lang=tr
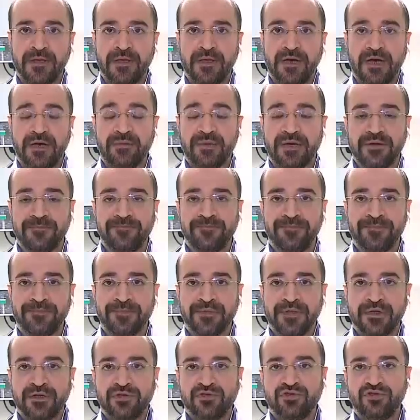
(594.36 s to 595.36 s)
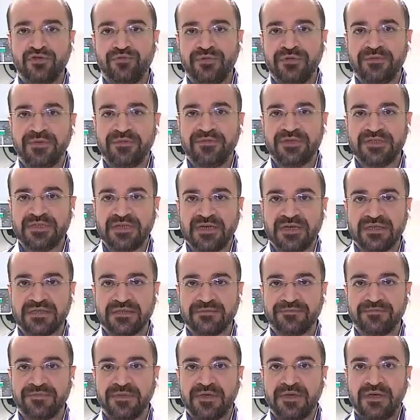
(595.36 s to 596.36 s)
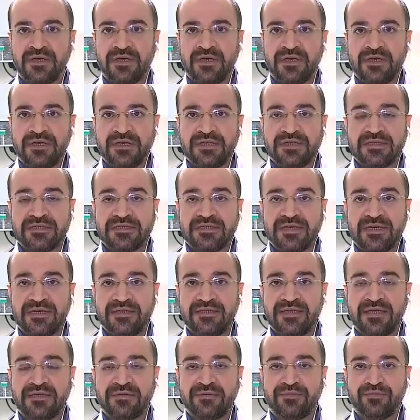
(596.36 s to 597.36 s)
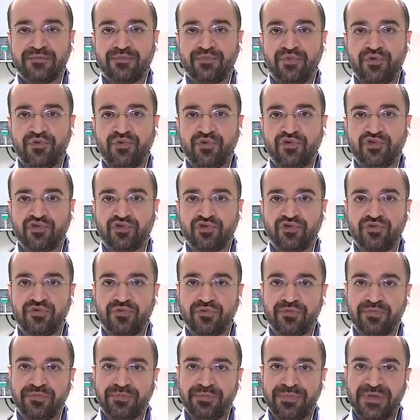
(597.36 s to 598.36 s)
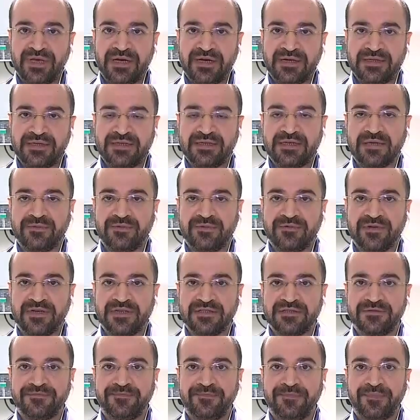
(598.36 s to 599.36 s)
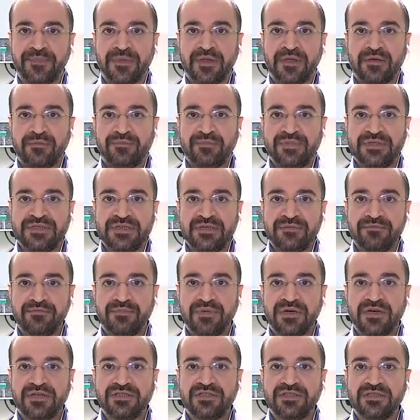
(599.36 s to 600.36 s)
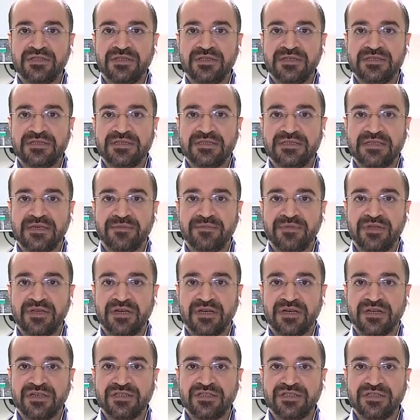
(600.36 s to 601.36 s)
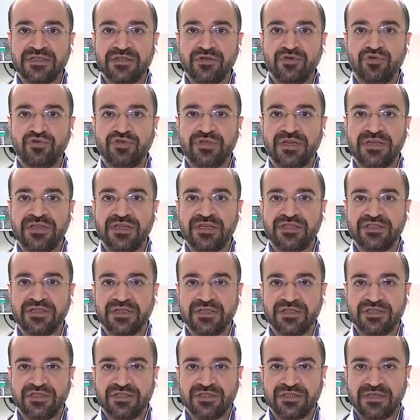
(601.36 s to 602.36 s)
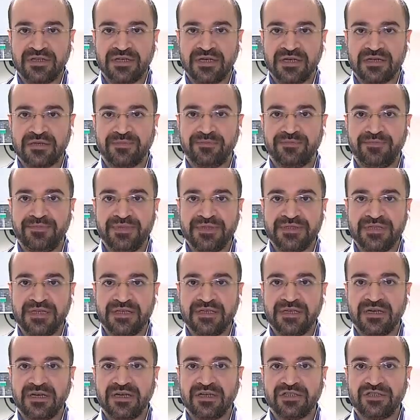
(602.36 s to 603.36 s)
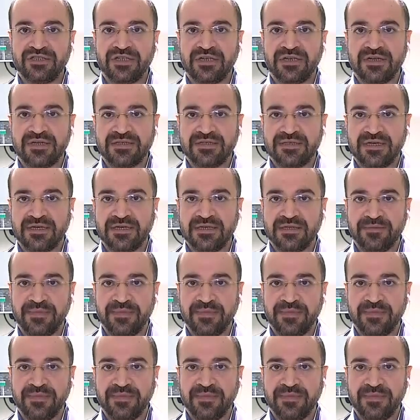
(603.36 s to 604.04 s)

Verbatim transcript: Ama şunu bilmemiz lazım. Zaten bu virüsün bir handikapı var. Bizim bağışıklık sistemini aşırı düzeyde çalıştırarak bizdeki akciğer hasarını